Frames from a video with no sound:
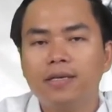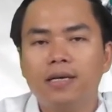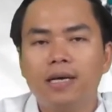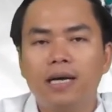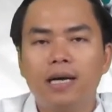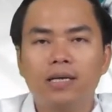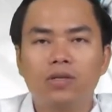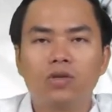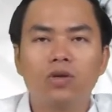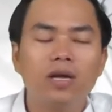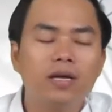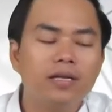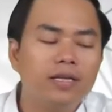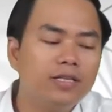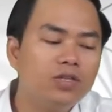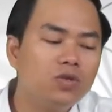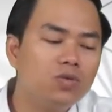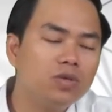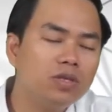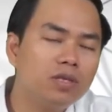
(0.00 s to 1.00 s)
à, tôi lấy thí
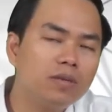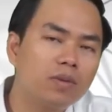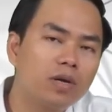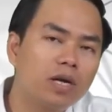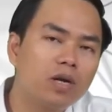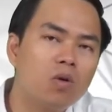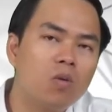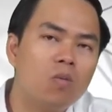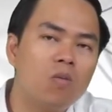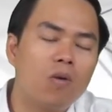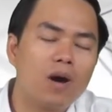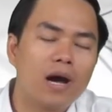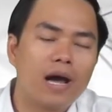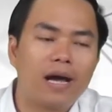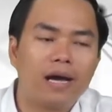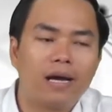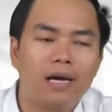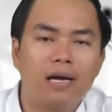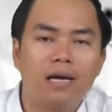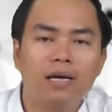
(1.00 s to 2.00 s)
dụ như là một cái khủng
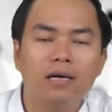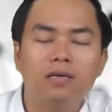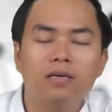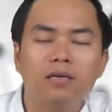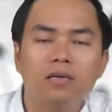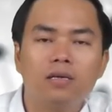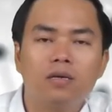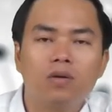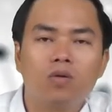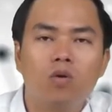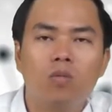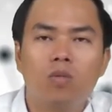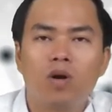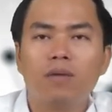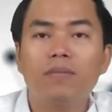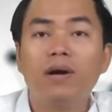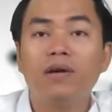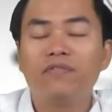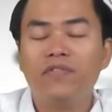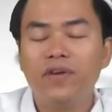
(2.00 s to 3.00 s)
hoảng à, của một
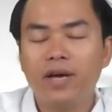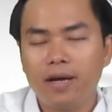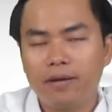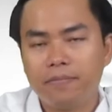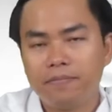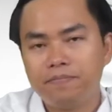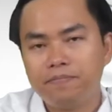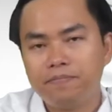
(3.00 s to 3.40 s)
cái bệnh viện